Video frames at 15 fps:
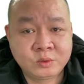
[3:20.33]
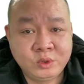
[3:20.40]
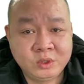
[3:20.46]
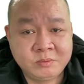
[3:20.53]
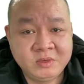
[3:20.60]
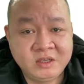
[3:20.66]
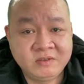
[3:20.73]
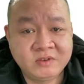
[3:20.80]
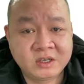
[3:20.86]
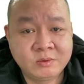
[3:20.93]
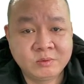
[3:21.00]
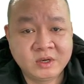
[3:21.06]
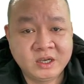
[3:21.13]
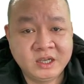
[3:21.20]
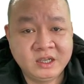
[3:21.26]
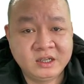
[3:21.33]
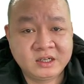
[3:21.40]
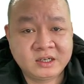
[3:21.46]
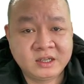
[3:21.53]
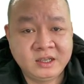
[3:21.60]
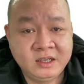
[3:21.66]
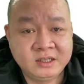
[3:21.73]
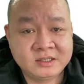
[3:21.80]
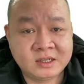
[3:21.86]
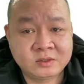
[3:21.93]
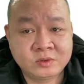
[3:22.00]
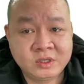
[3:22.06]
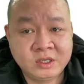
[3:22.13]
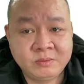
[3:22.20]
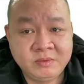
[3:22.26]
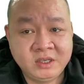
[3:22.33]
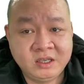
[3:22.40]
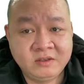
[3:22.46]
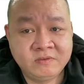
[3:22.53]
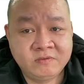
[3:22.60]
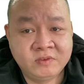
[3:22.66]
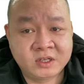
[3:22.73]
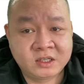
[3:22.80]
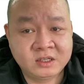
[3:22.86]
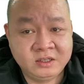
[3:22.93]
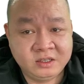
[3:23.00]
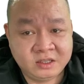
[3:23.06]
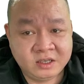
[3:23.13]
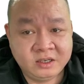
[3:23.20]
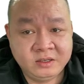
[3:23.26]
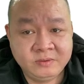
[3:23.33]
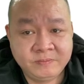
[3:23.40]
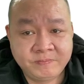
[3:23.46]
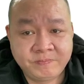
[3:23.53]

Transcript: thuyết minh về công nghệ, thế hệ sản xuất thiết bị, vật tư y tế.